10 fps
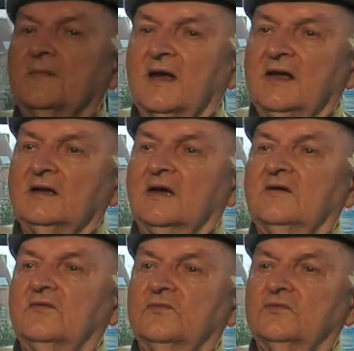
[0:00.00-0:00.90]

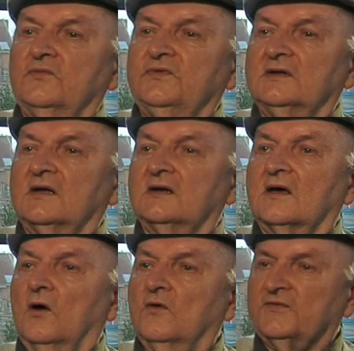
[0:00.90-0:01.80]
Eingang, wo wir dann
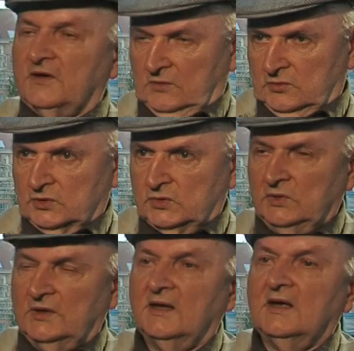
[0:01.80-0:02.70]
raufgingen zur
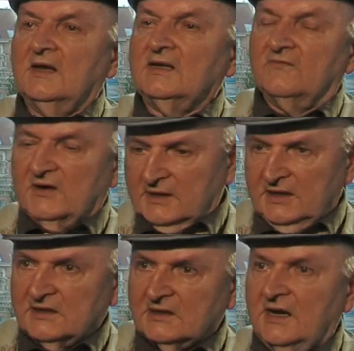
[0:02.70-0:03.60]
Schule, da war
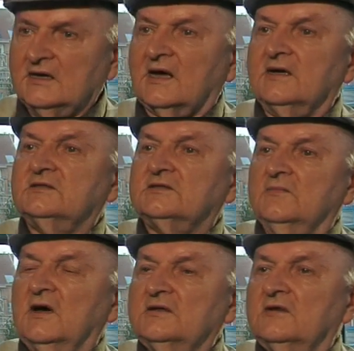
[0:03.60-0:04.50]
recht gleich ein
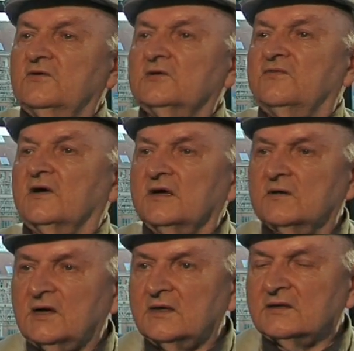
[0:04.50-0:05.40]
Zimmer, das wurde
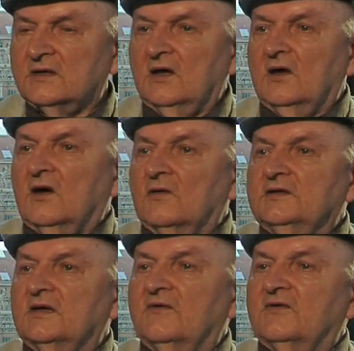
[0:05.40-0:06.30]
freigemacht.
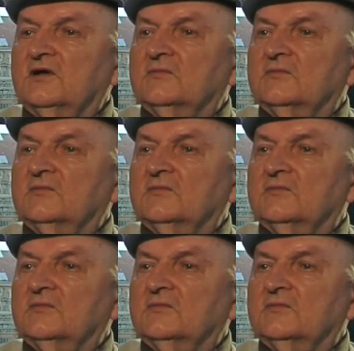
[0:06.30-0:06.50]
Und da waren